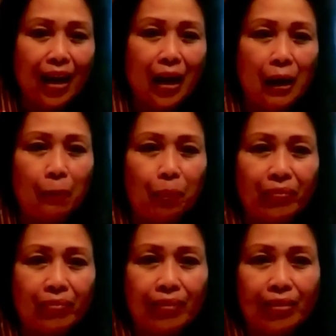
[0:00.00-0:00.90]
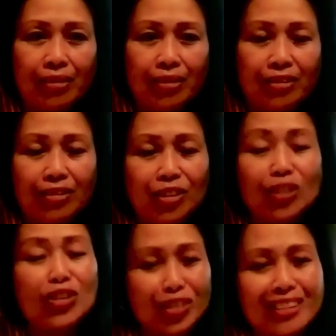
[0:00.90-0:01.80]
Um, oh,
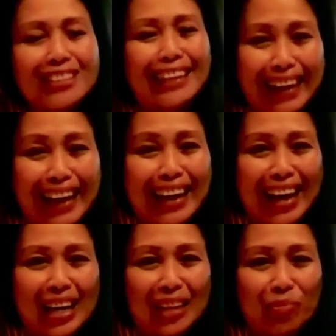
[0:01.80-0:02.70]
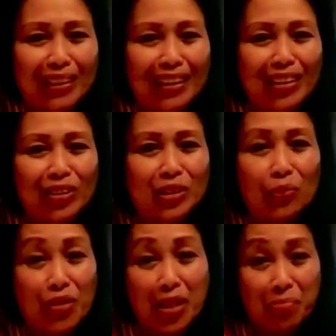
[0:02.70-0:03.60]
oh yun, siya na nga lahat, pati ano, yung
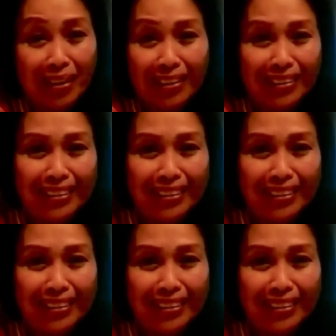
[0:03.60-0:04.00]
fulfillment. Hindi ako